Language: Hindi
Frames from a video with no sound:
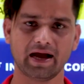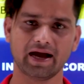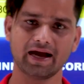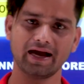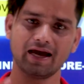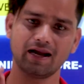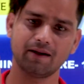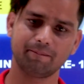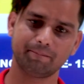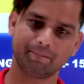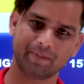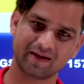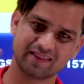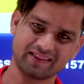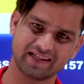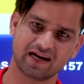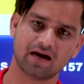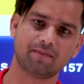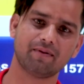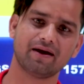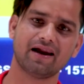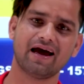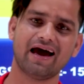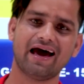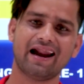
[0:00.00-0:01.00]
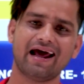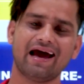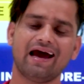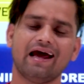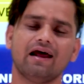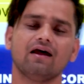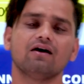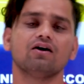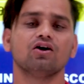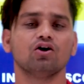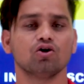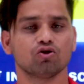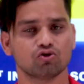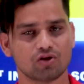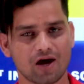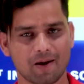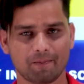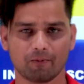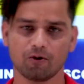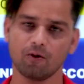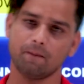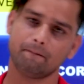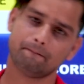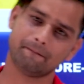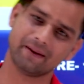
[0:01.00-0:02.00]
अगर पंद्रह बना रहा है तो
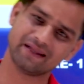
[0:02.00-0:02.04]
आपको